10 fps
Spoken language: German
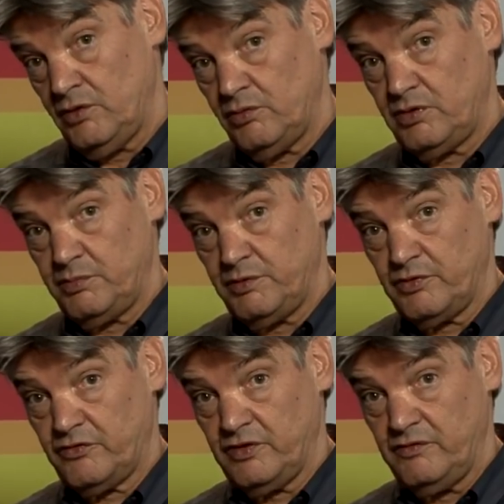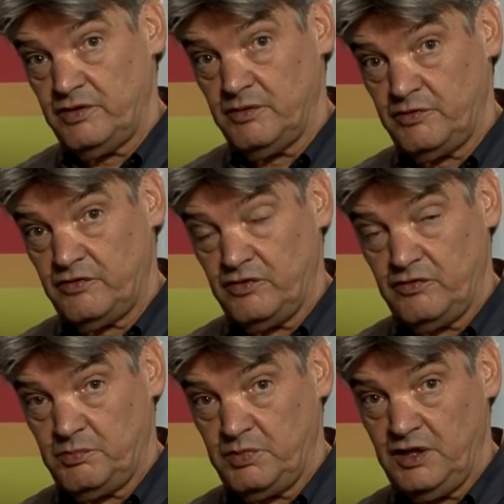Unterbewusstsein will ein bisschen
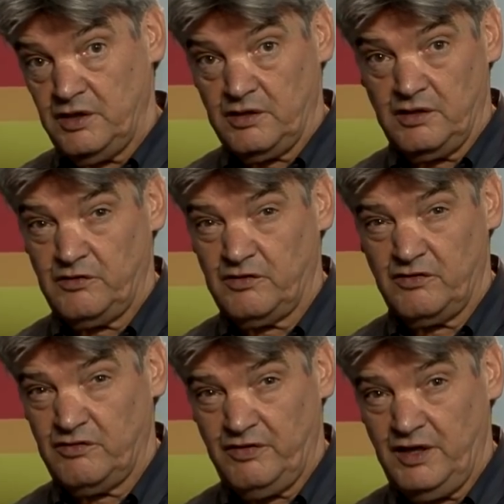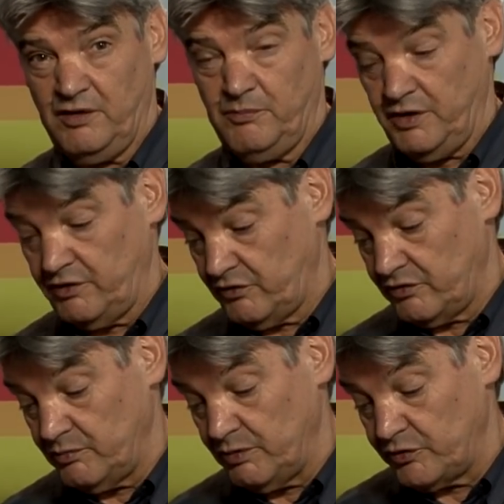spielen, dann ist das fehl am Platz.
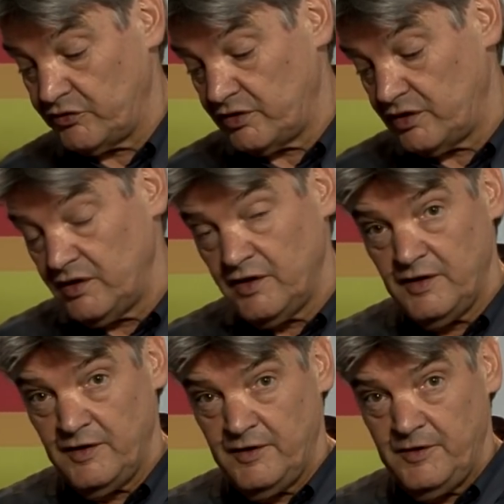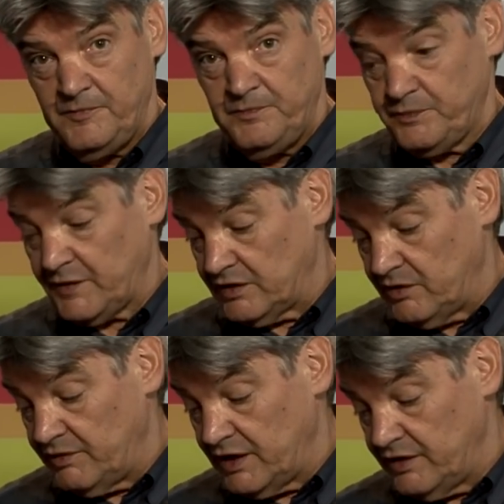Also man muss sich
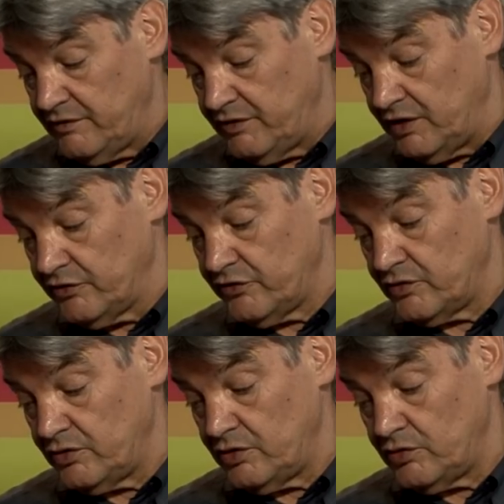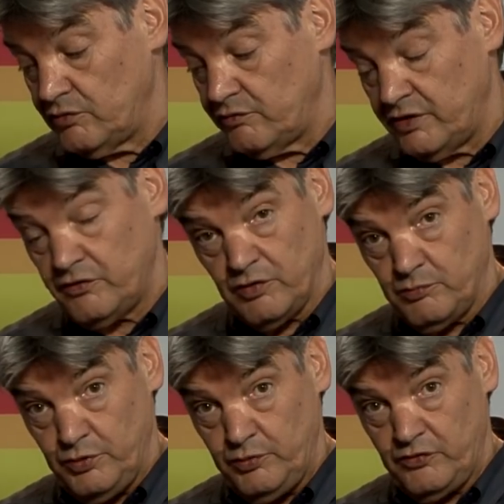da wirklich verlassen können und wenn es einen
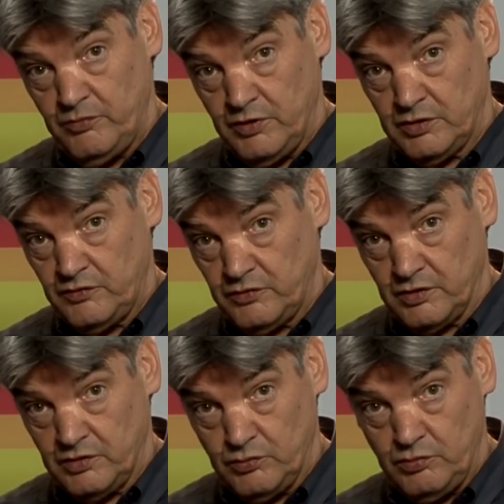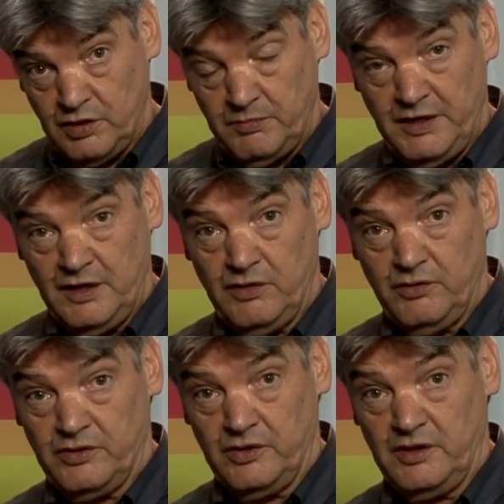Blödsinn macht, dann sage ich, gut, ich pendel
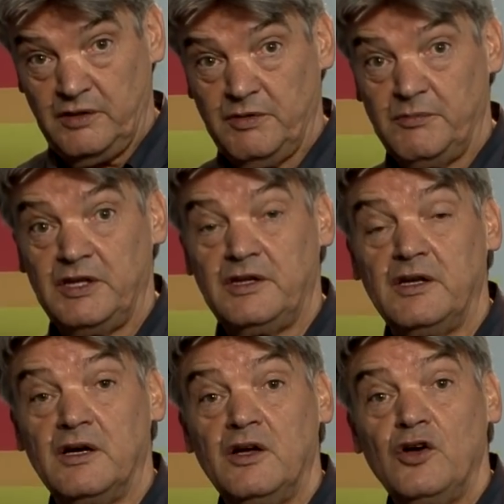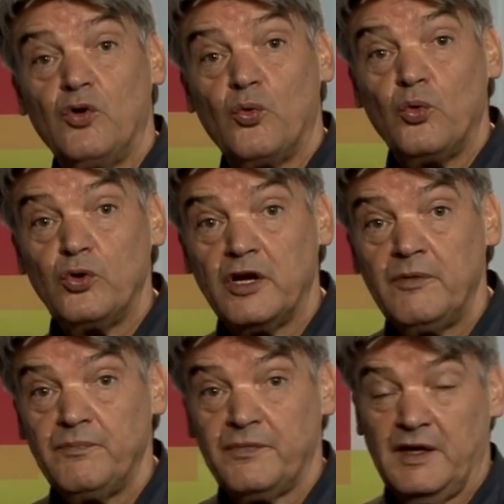heute nicht mehr mit dir.
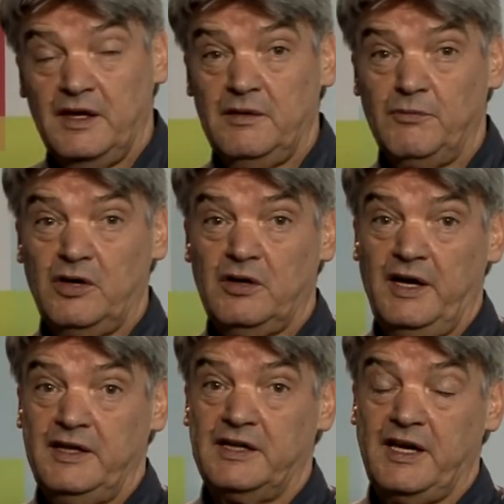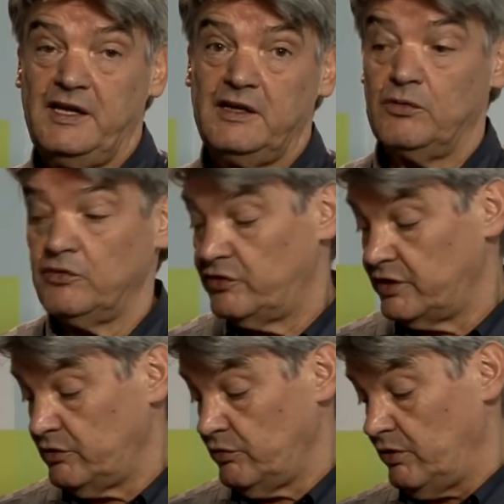Oder ich mache ein
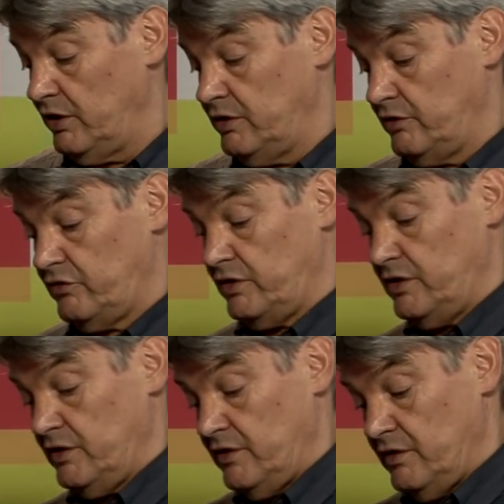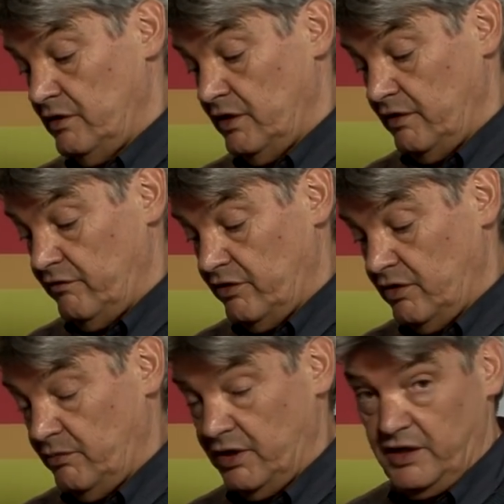Reinigungsritual, dass ich einfach
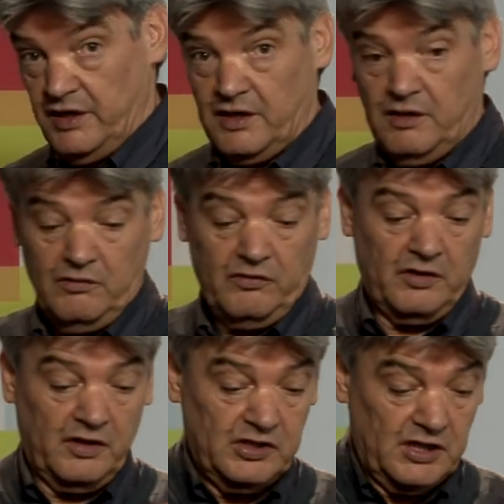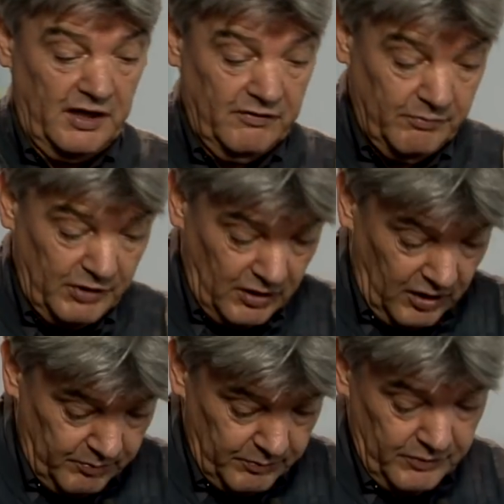einmal hergehe und sage, ich streife mich
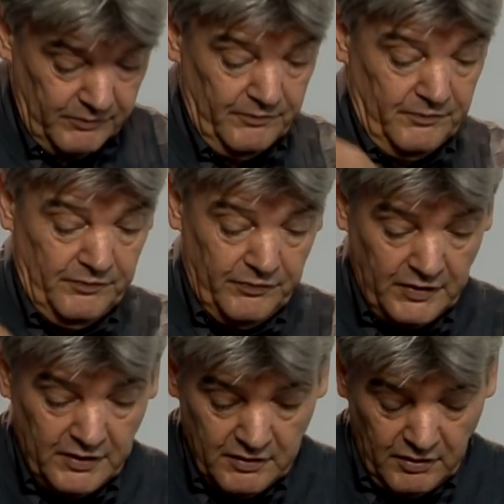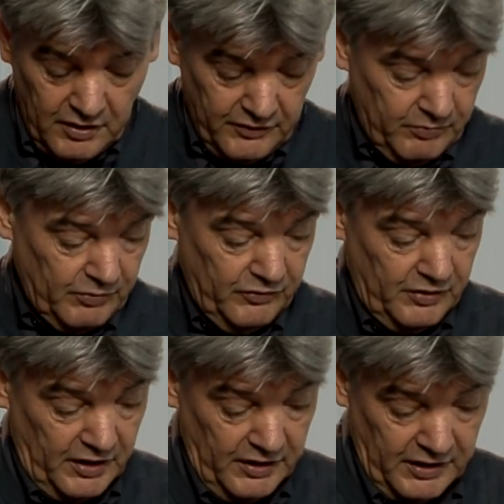ab. Alles, was
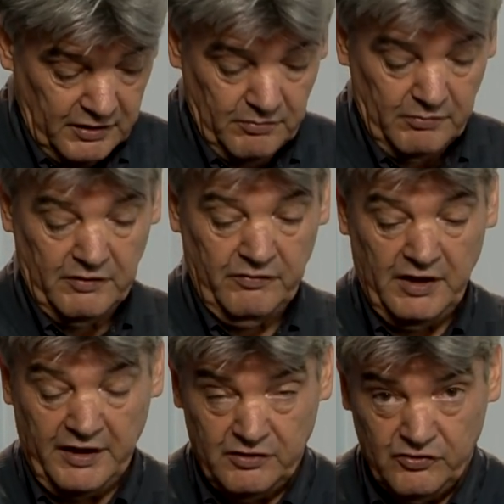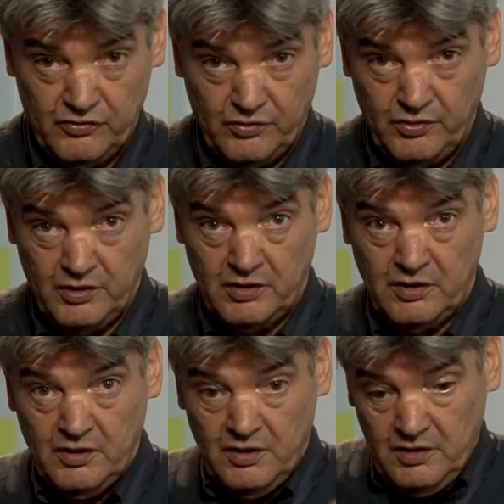dranhängt und mich vielleicht stört,
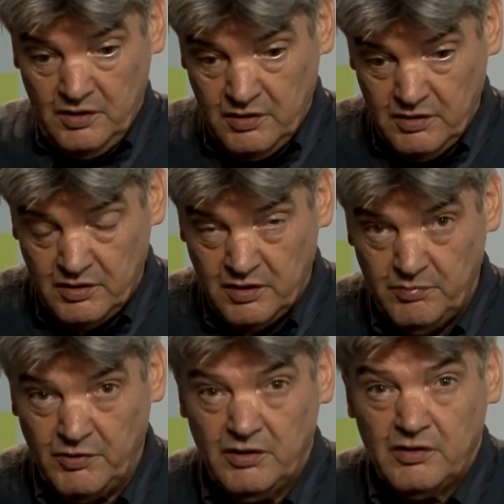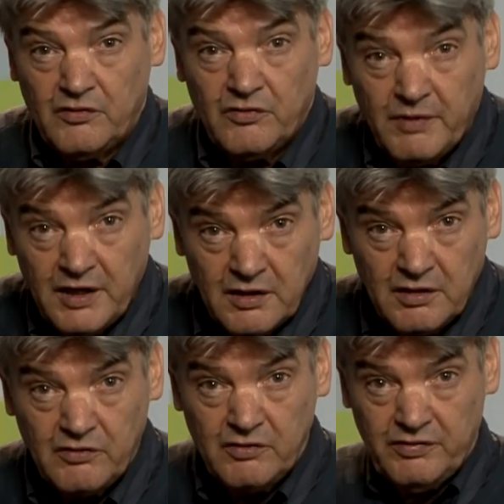ich mache das weg,
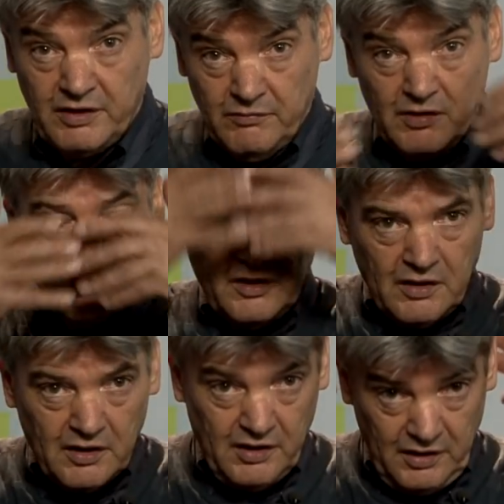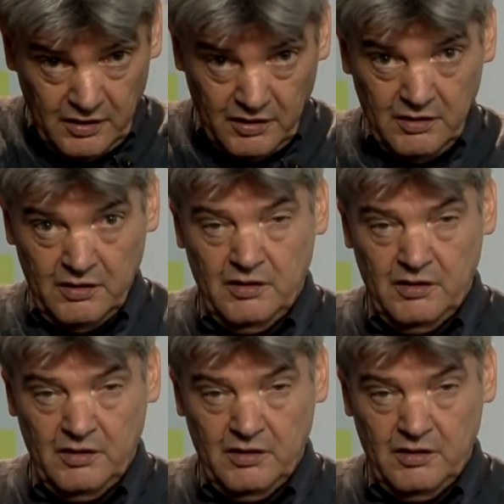diese fremden Energien.